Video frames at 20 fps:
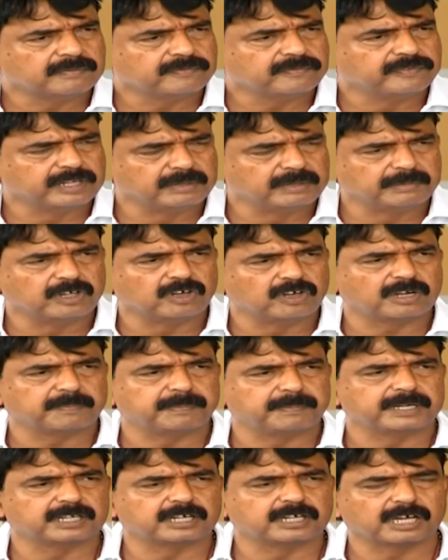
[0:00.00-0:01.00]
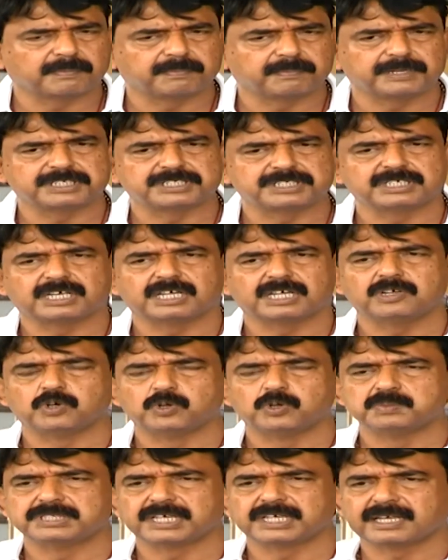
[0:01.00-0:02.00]
ఫిల్మ్ డెవలప్మెంట్ కార్పొరేషన్ కానీ
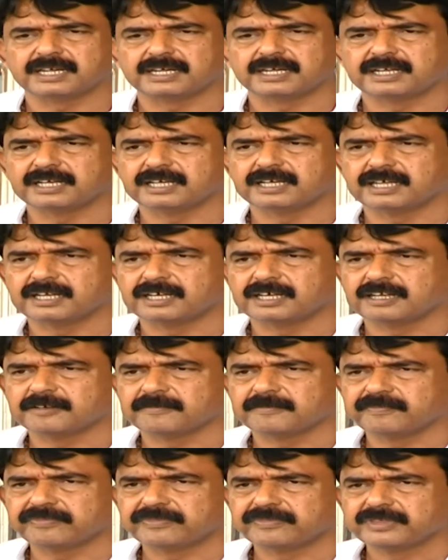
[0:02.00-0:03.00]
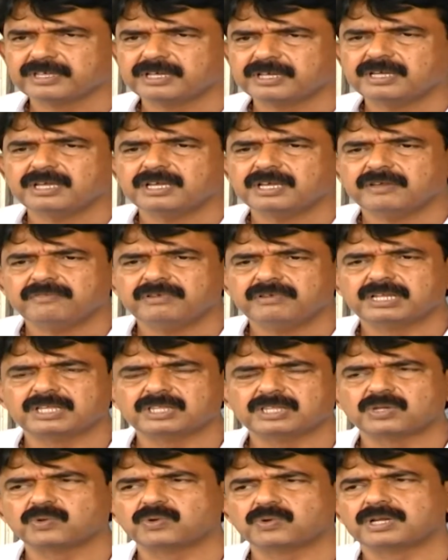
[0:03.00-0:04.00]
హోమ్ సెక్రటరీ గారు కానీ
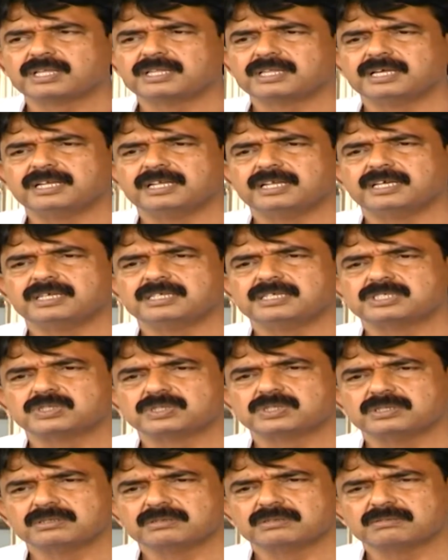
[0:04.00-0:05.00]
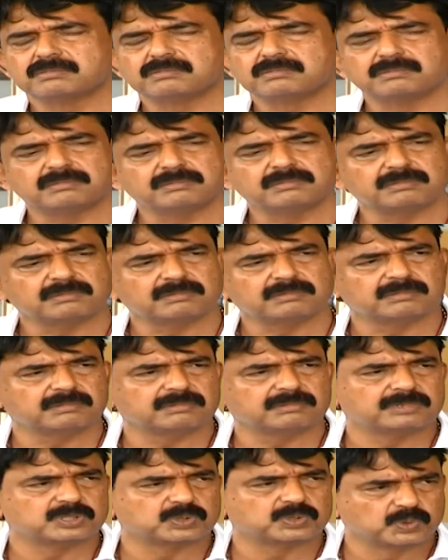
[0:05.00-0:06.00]
వీరందరూ కూడా దాన్ని
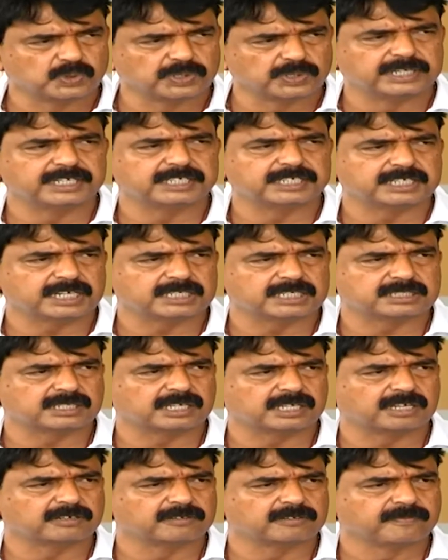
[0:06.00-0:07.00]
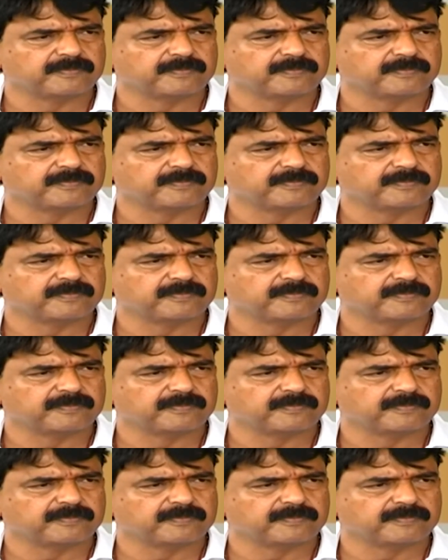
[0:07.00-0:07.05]
స్క్రూటినీ చేస్తున్నారు